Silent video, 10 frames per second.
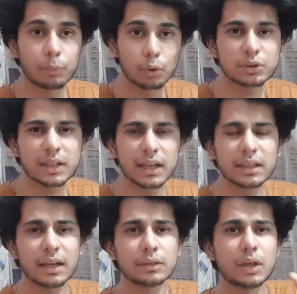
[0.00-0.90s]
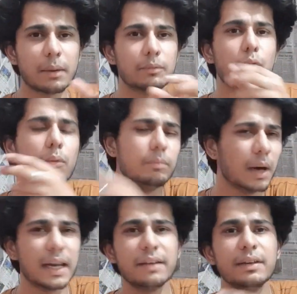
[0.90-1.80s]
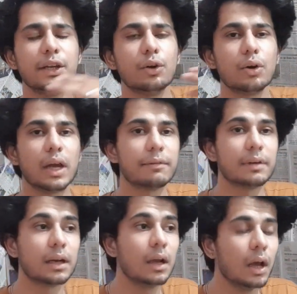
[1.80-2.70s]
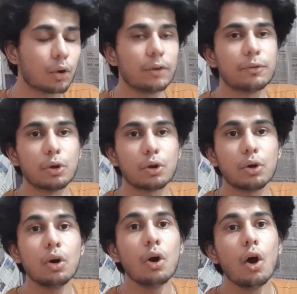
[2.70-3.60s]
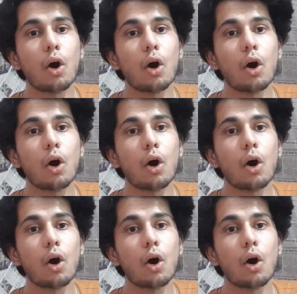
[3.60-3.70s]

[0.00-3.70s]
पोस्ट के अंदर या वो भले ही वीडियो हो या फिर कोई फ़ोटो हो